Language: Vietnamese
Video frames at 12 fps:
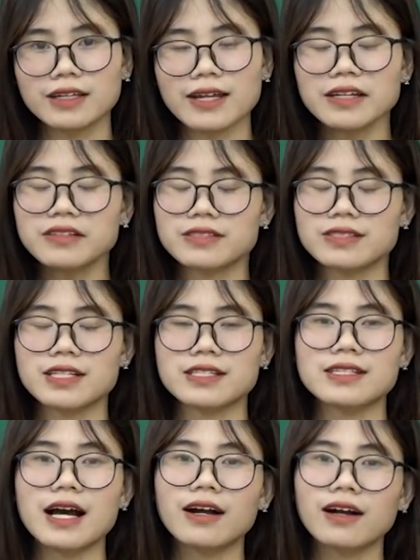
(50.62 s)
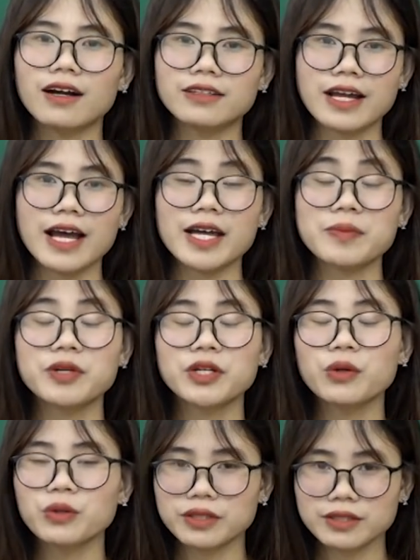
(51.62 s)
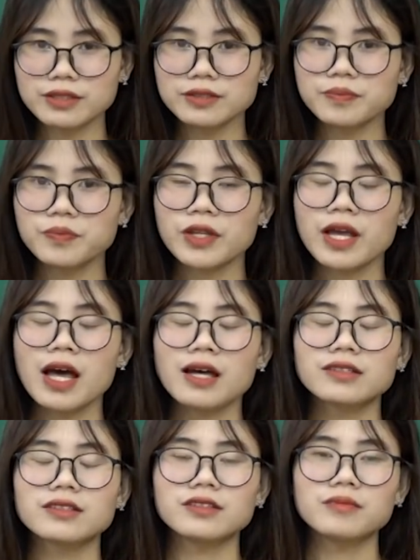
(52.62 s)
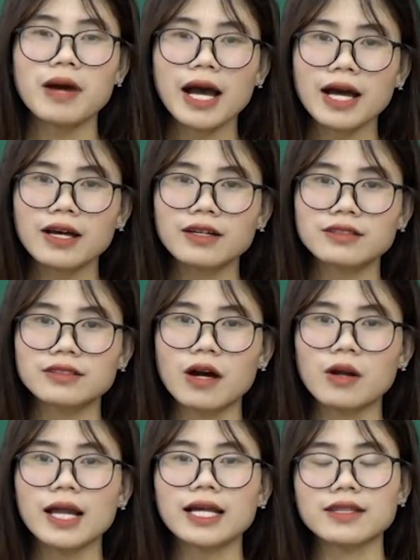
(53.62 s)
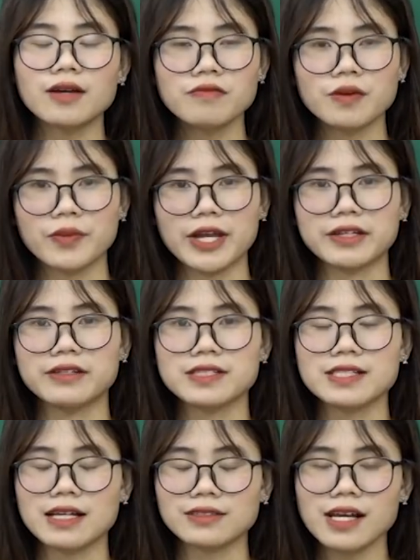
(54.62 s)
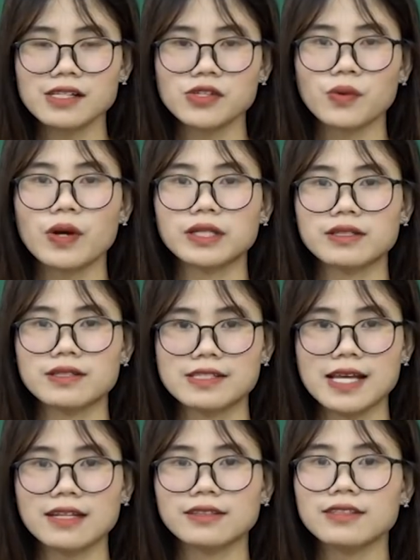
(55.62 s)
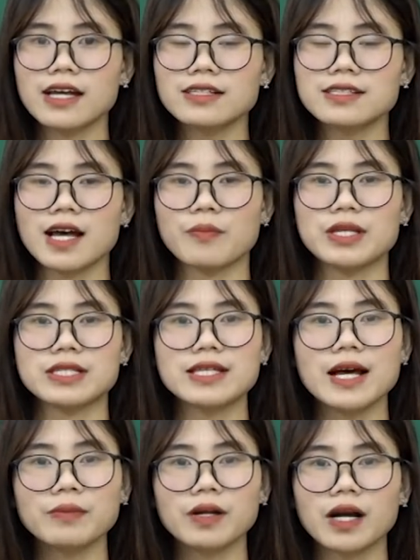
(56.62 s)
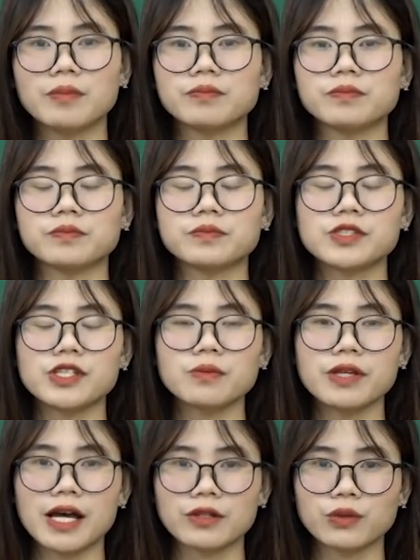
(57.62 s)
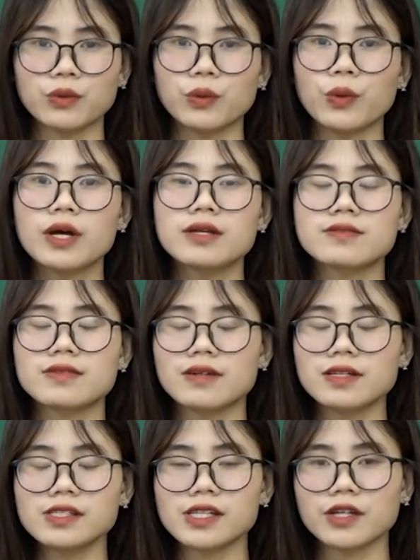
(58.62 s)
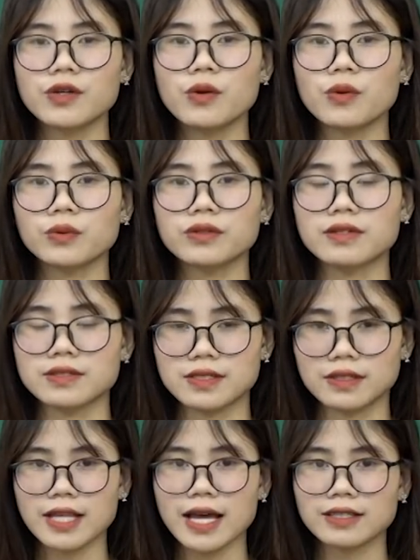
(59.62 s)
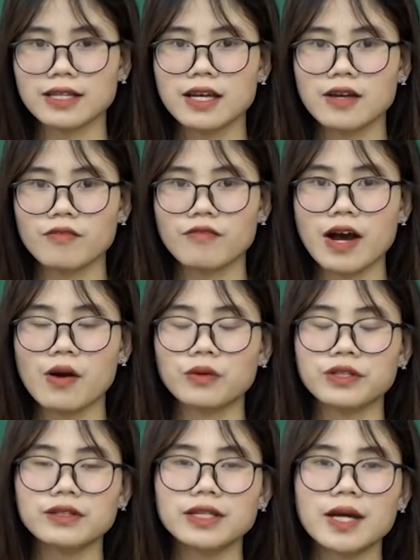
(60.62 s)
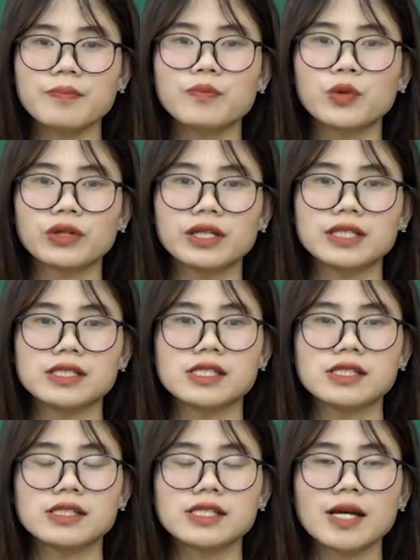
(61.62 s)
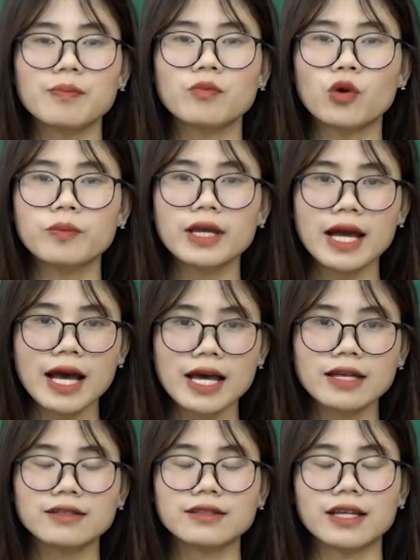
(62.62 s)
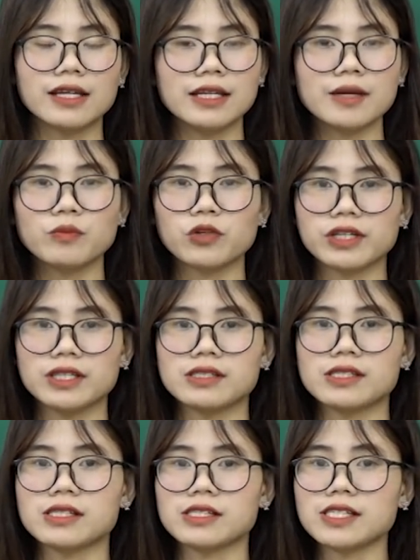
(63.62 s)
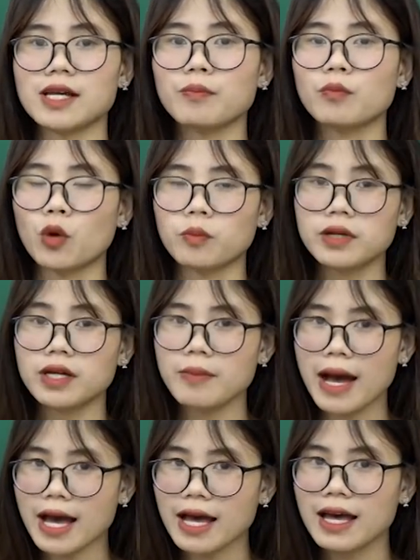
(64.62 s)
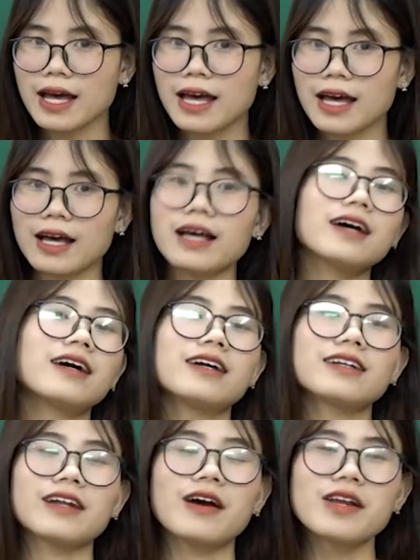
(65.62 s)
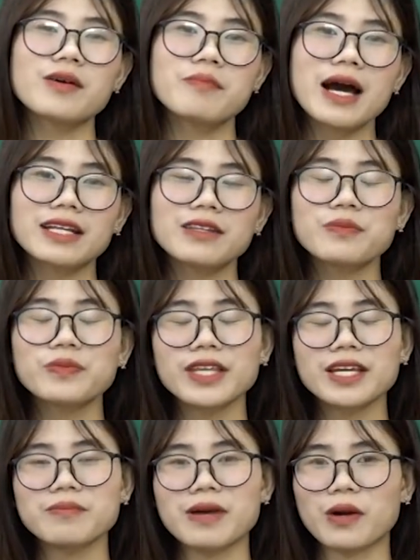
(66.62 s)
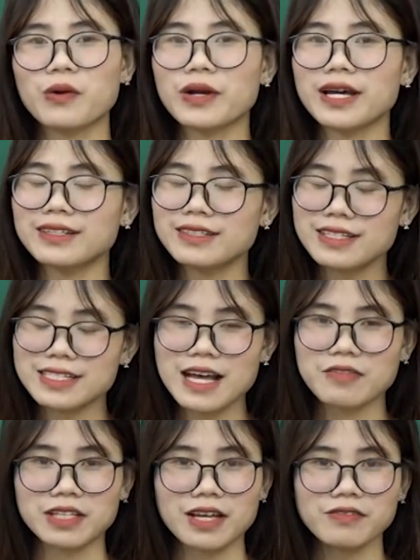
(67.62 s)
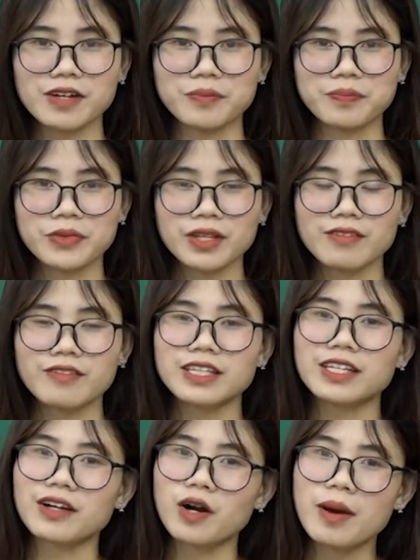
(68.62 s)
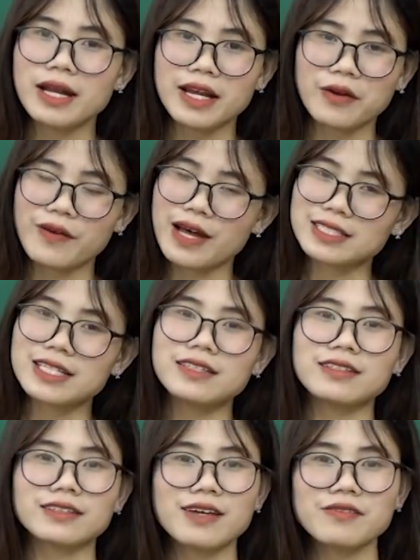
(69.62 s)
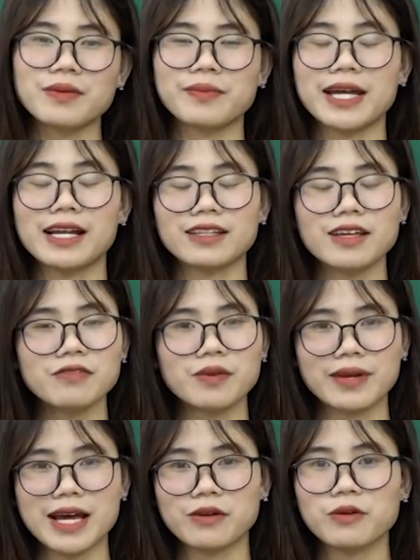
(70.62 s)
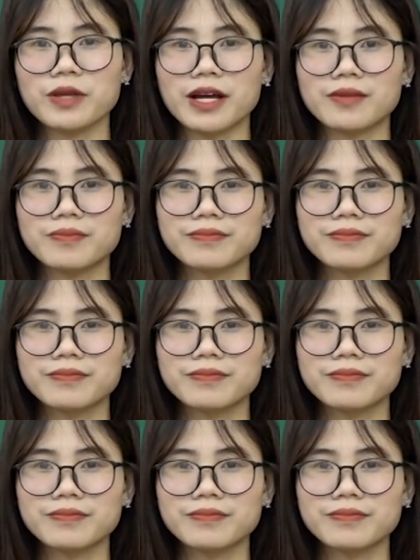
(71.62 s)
đã được dịch ra gần 20 ngôn ngữ Thứ ba, đó là tác phẩm này được sáng tác trong khoảng thời gian tác giả bị giam cầm trong nhà tù dưới chế độ tưởng thạch vào những năm 1942 đến năm 1943. À, đó là ba thông tin mà cô đã đưa ra về tác phẩm. Vậy thì có bạn nào đoán ra được tác phẩm này là tác phẩm nào không nhỉ?